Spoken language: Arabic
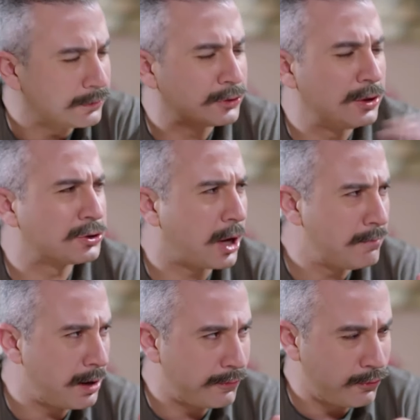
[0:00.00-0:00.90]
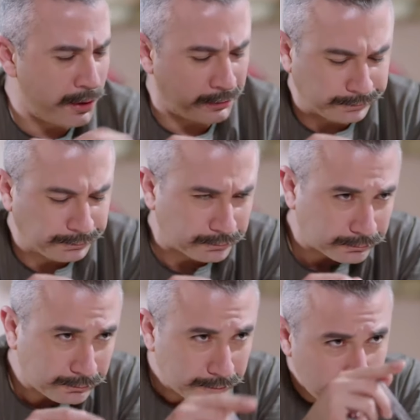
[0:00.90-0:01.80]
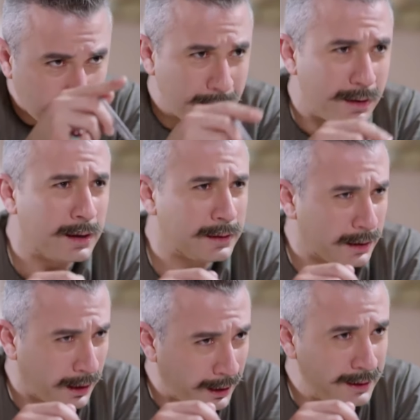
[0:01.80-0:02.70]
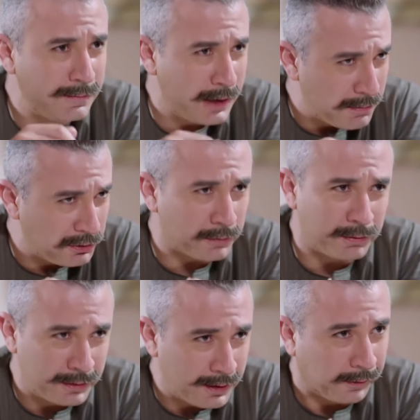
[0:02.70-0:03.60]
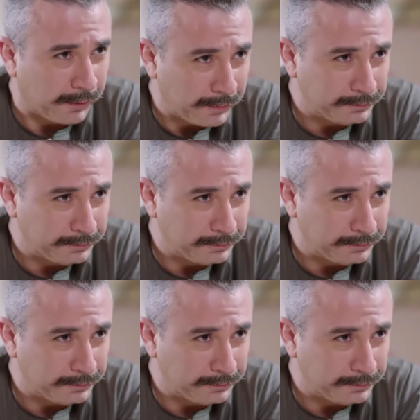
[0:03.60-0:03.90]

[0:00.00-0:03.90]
ما تشيلش هم يا ابويا انا هعلم هيما ضرب النار